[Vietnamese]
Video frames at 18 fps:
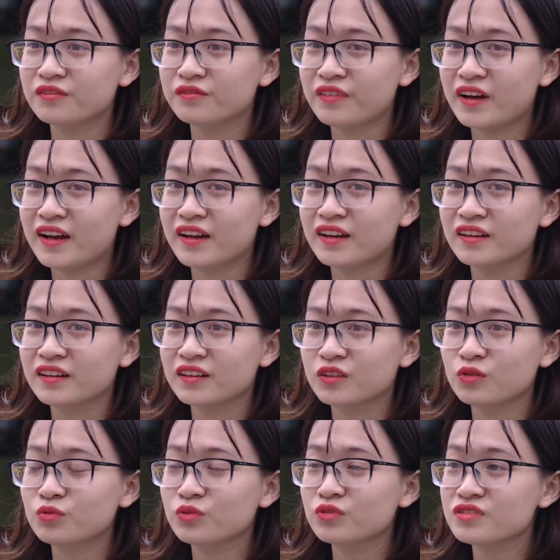và
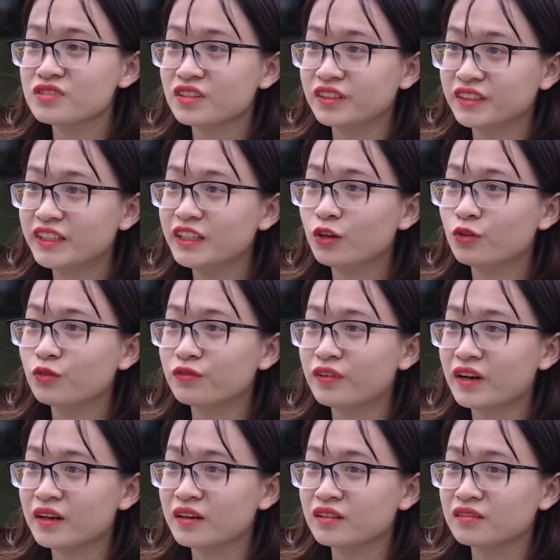cũng giới thiệu
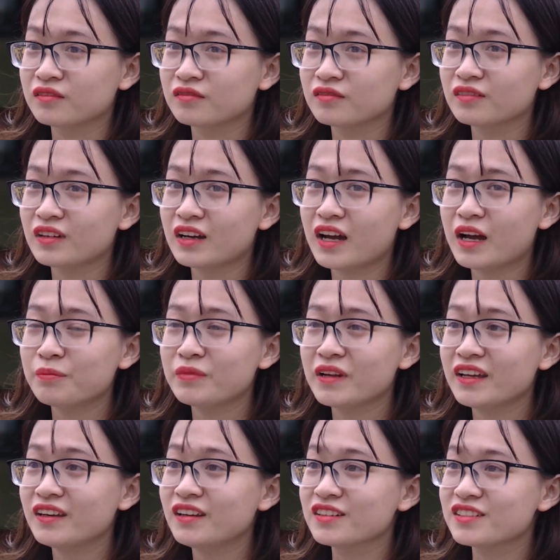và
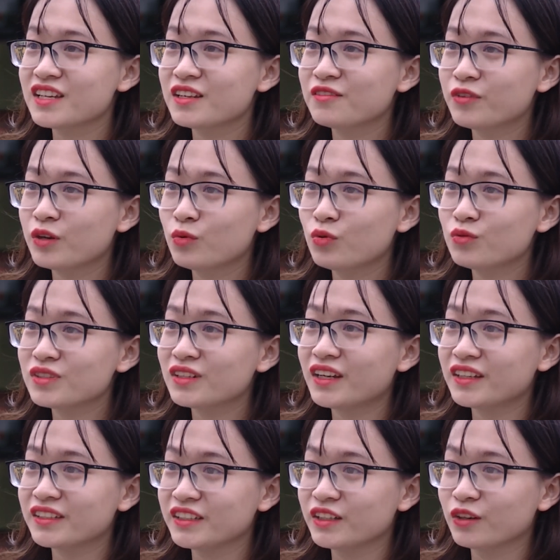update ở trên Facebook
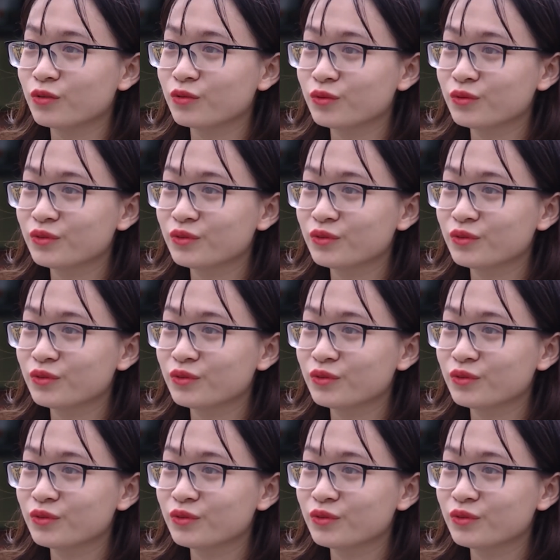rất là nhiều.